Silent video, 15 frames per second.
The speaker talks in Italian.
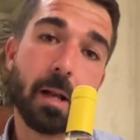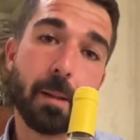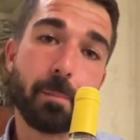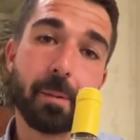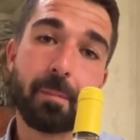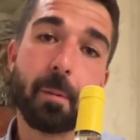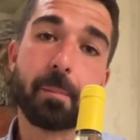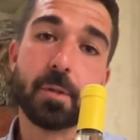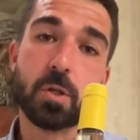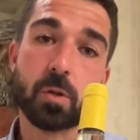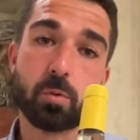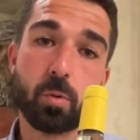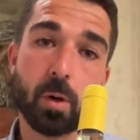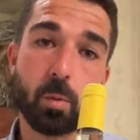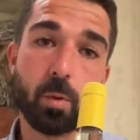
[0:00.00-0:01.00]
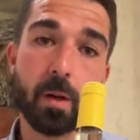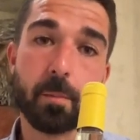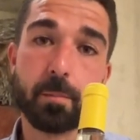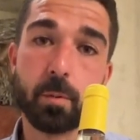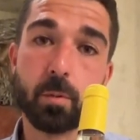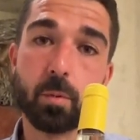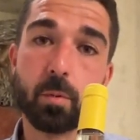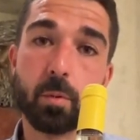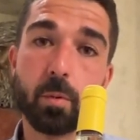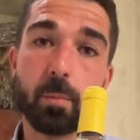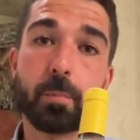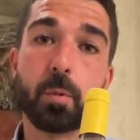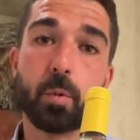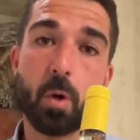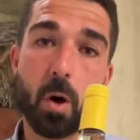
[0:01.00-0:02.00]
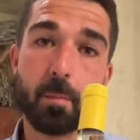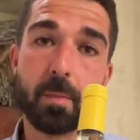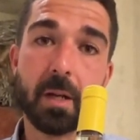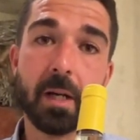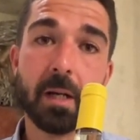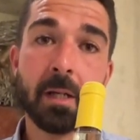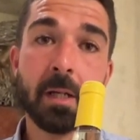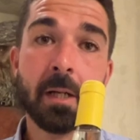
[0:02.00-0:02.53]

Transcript: la prima pigiatura, quella più, più, nobile,